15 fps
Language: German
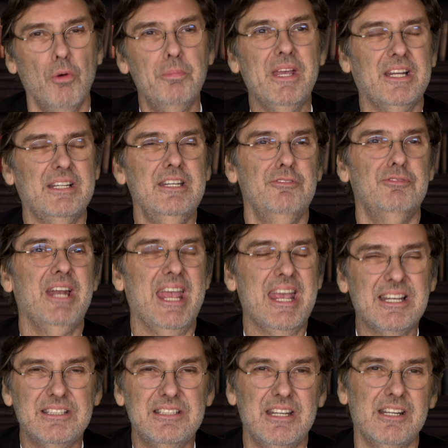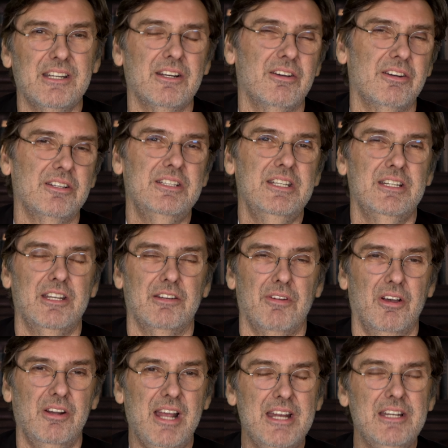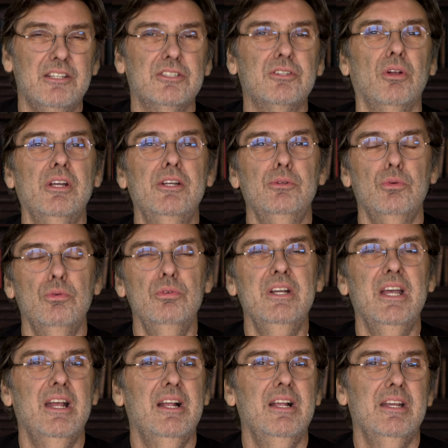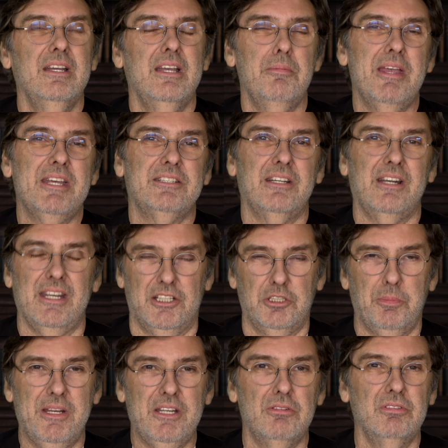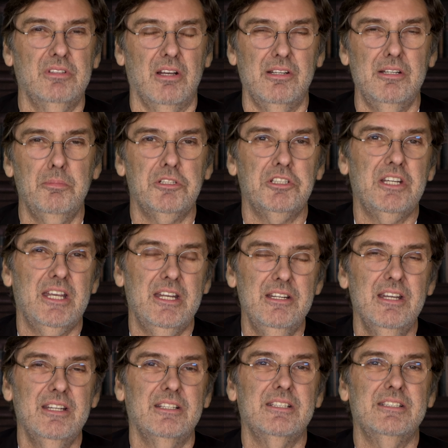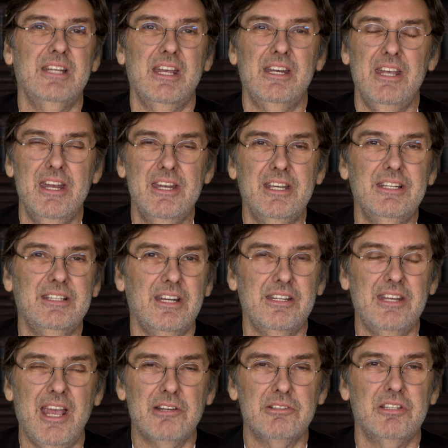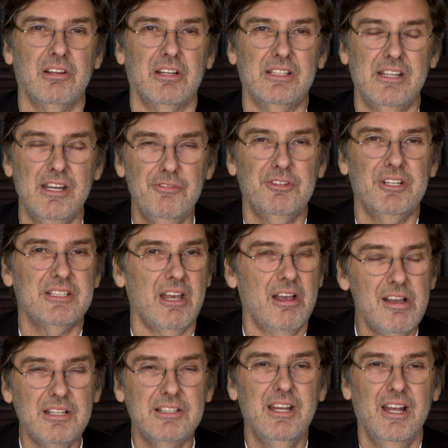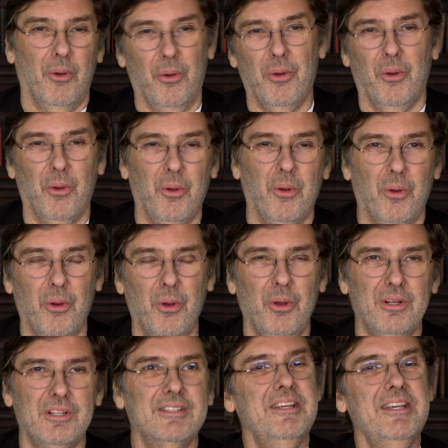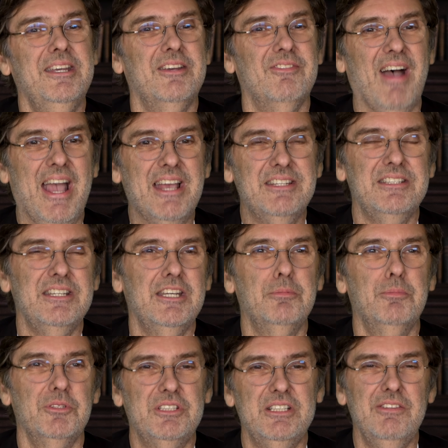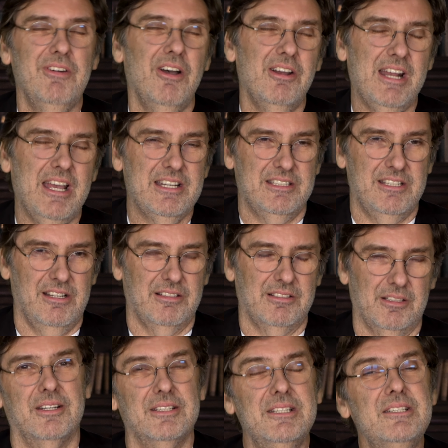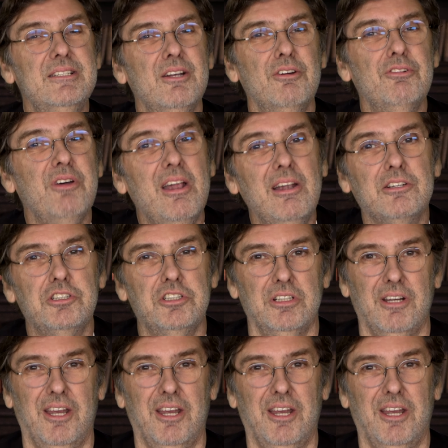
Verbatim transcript: objektiven, externen Garantien der Wahrheit sollen nun gemäß der Rechtsprechung darin bestehen, dass derjenige, der die Aussage trifft, sagt, ich weiß, ich muss die Wahrheit sagen. Das ist falsch.